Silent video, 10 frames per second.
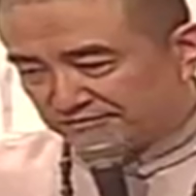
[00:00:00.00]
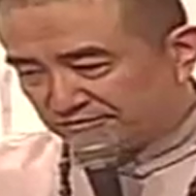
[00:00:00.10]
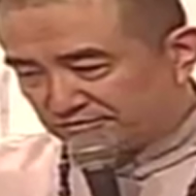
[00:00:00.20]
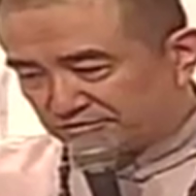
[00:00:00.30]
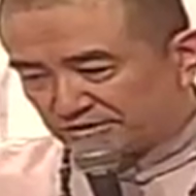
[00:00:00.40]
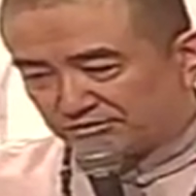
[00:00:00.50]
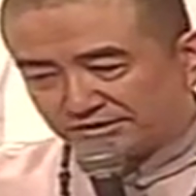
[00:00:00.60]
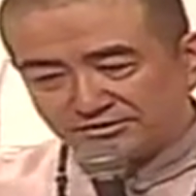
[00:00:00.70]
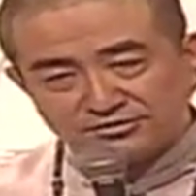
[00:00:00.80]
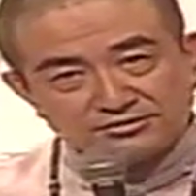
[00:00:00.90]
风水
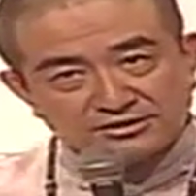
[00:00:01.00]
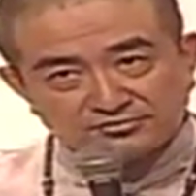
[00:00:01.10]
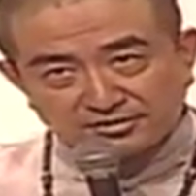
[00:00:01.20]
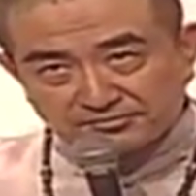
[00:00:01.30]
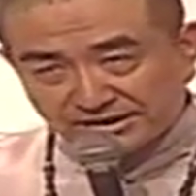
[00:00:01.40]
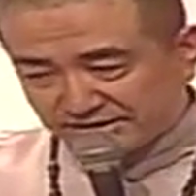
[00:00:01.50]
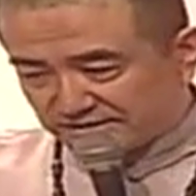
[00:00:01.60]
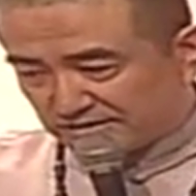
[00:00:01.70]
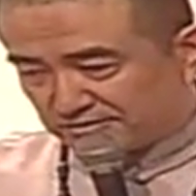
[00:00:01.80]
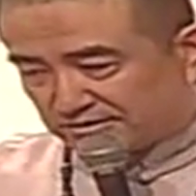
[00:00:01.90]
观、修行观、百
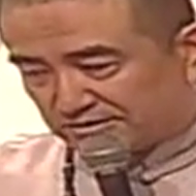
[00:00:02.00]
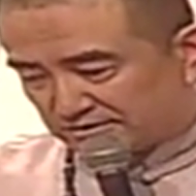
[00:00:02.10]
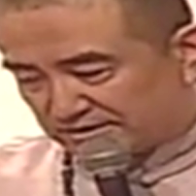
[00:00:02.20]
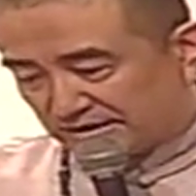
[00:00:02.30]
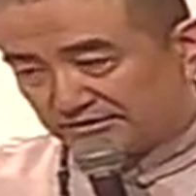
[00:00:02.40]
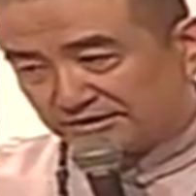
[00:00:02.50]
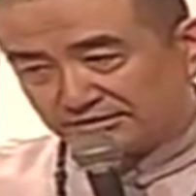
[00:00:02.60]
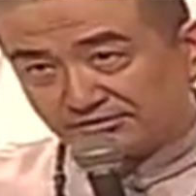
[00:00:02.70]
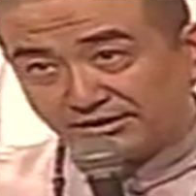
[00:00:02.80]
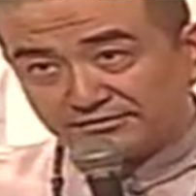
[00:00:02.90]
家观和禅
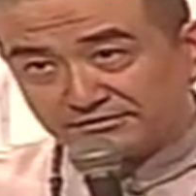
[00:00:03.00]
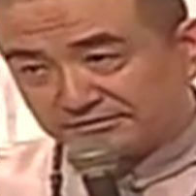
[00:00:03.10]
定观。